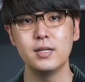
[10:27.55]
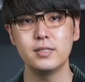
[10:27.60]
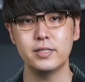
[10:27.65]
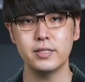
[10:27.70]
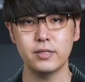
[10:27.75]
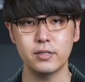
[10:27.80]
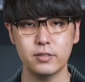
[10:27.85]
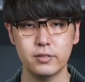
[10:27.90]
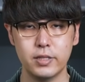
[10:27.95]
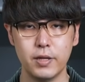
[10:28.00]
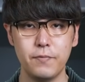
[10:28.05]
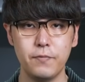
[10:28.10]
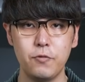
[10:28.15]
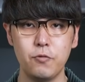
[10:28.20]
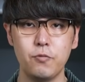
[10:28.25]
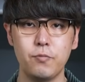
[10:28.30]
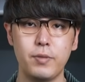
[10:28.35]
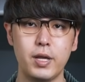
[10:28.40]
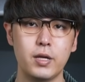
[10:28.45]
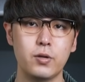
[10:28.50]
进而颠
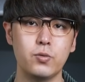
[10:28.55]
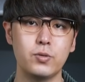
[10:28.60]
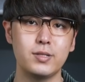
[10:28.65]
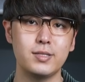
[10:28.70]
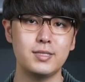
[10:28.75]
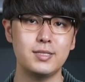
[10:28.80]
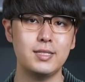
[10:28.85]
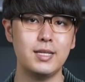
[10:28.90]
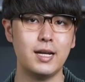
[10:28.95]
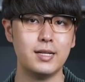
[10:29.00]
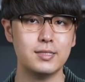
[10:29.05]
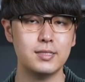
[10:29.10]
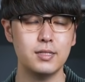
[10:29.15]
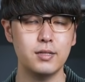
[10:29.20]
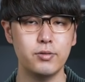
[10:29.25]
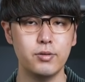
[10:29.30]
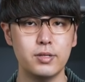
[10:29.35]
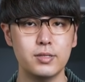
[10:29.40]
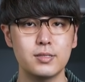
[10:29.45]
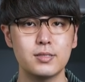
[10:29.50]
覆美国的西亚
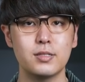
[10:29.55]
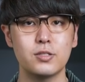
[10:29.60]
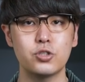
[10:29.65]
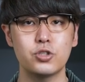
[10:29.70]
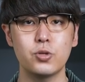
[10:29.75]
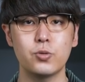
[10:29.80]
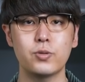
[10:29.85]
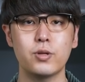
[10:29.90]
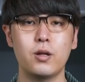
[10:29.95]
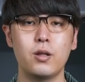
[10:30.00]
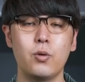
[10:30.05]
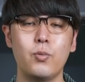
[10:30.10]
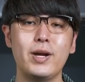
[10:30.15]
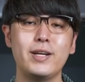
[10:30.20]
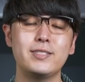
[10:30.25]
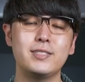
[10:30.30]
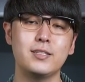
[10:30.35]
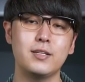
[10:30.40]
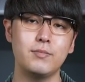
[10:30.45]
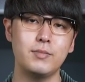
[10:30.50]
策略，则受到了
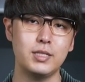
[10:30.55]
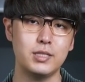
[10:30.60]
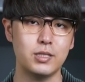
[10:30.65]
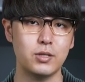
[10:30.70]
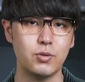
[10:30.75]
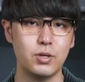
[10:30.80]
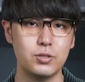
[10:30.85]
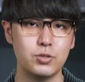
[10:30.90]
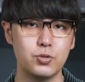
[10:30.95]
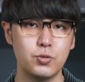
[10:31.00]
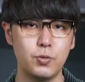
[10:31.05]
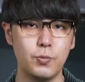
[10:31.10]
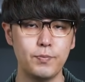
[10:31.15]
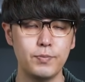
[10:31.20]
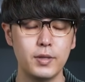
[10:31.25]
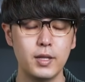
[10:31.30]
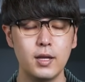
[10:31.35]
外界的密切关注。